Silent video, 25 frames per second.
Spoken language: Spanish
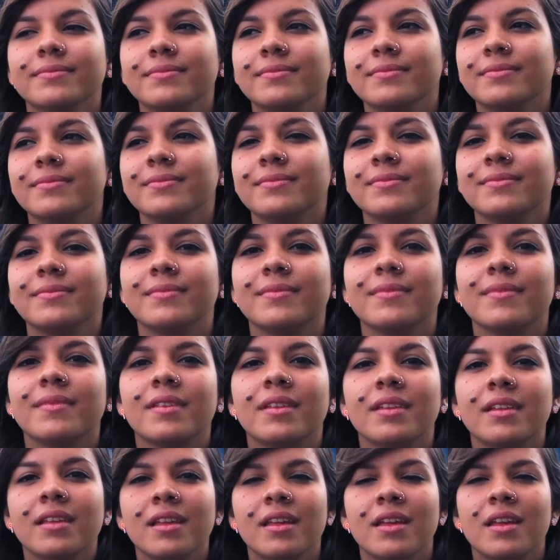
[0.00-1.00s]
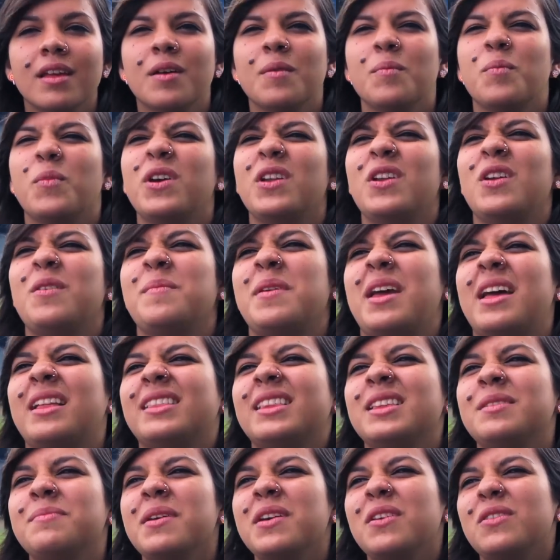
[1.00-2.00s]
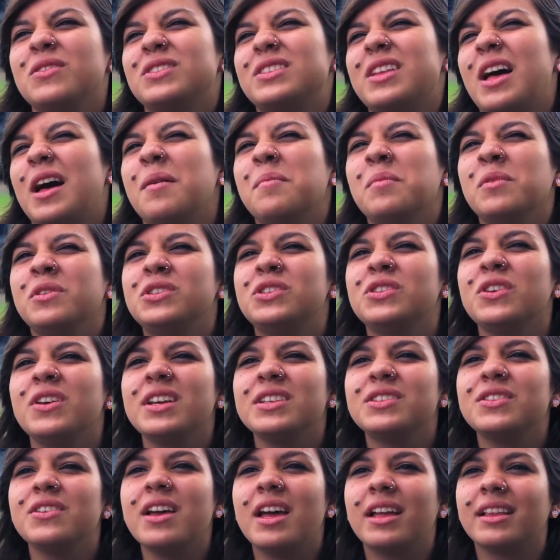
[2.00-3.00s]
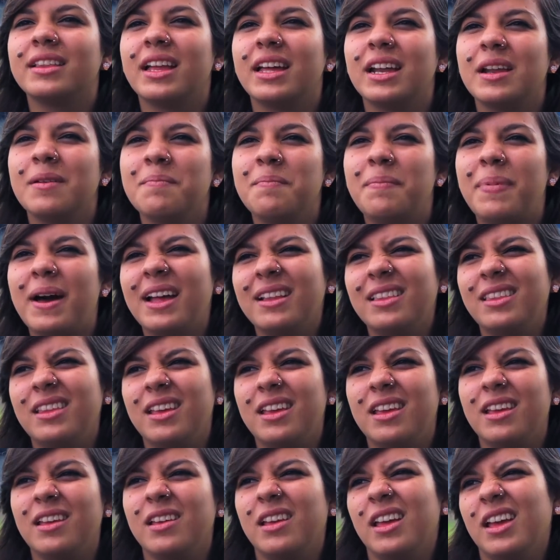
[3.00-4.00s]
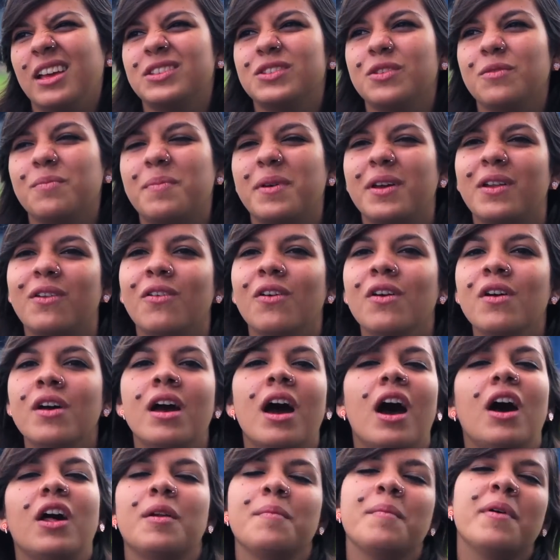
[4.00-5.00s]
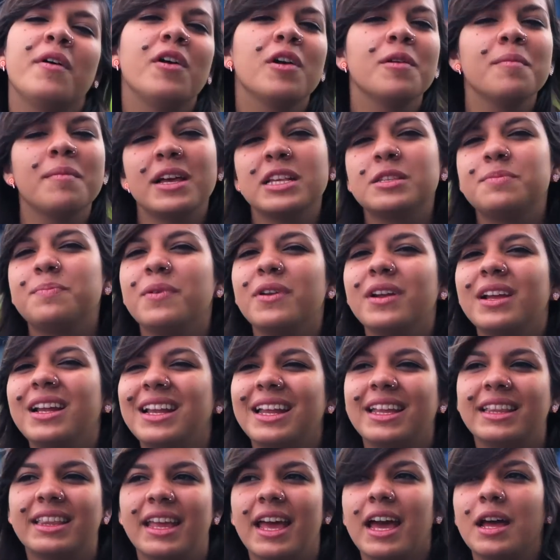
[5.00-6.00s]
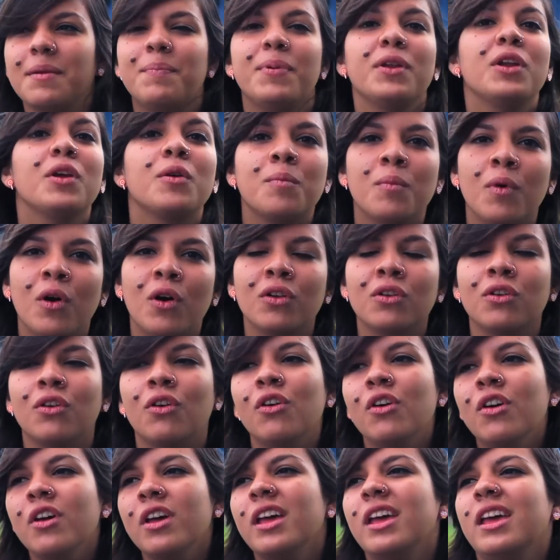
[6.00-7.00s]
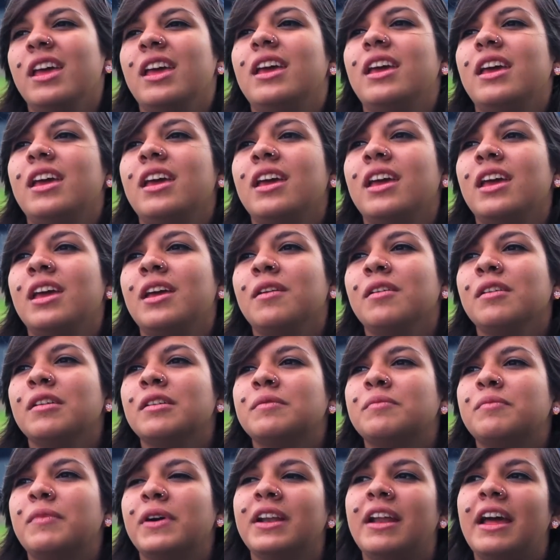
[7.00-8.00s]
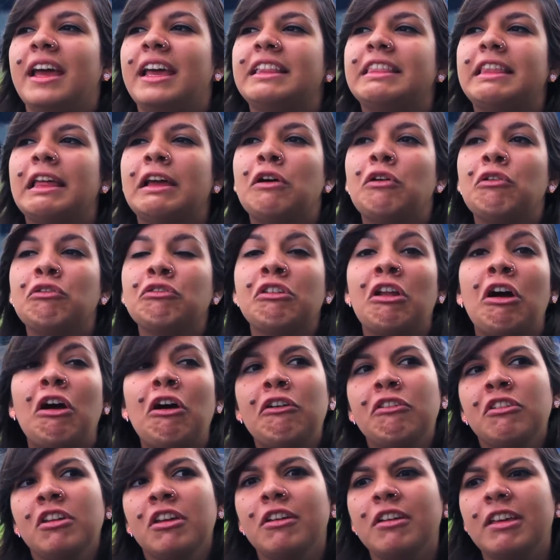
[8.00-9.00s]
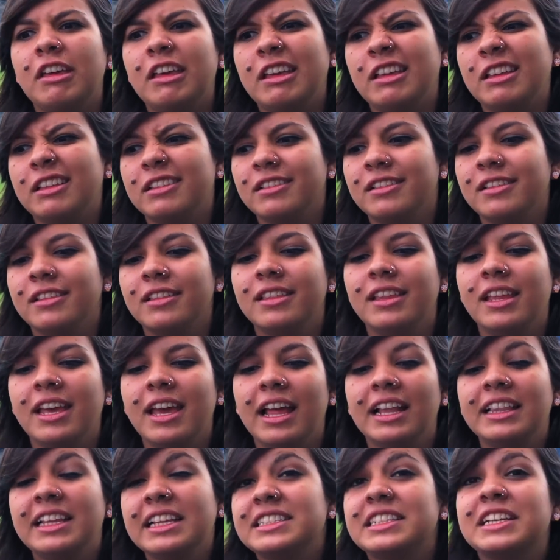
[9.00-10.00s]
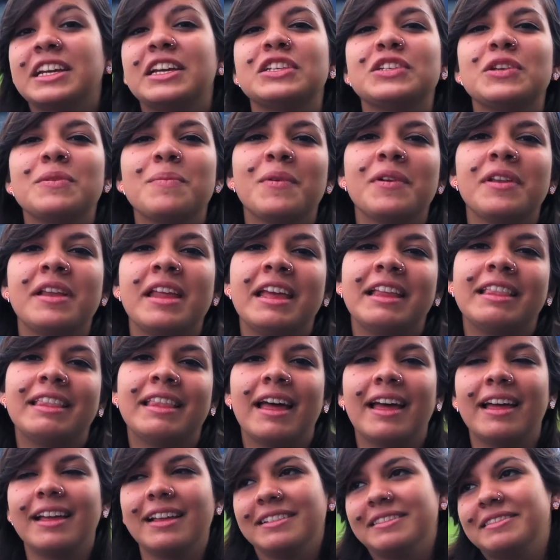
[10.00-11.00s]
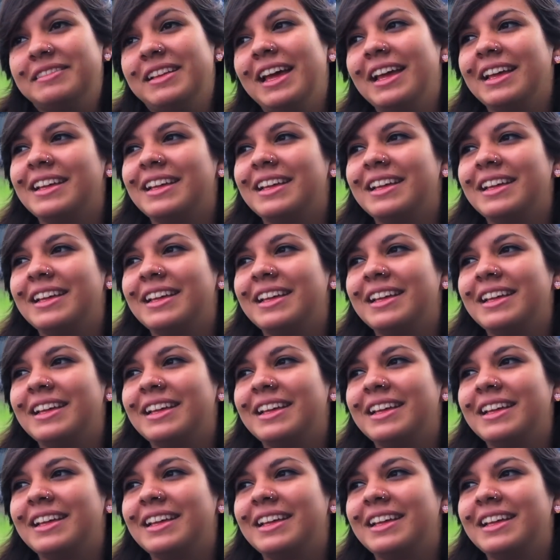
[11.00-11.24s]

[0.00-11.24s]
no te agradan. Bueno, a mí antes me gustaba mucho eso de andar en pati y eso, pero ahora me voy más por cletear, pero en mono. Y bueno, ahí tengo un novio y, di, él dice que soy bonita, hay